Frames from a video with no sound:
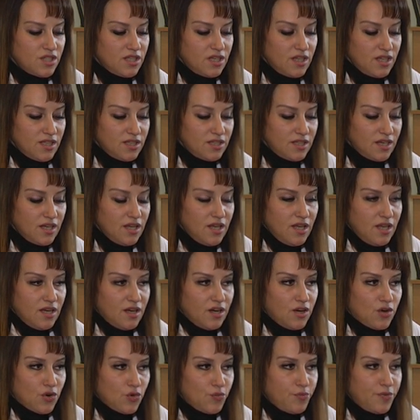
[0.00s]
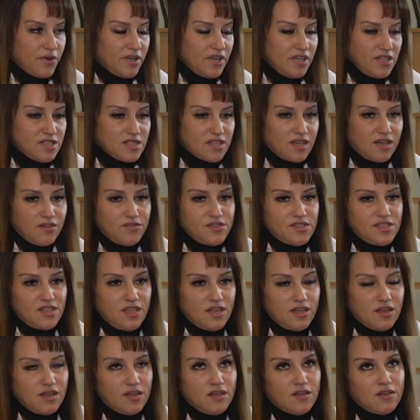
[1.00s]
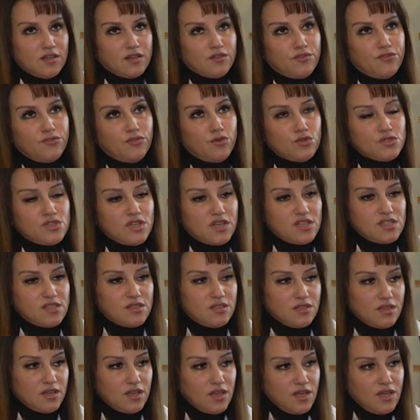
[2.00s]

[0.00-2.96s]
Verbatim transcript: И это группа риска все возраст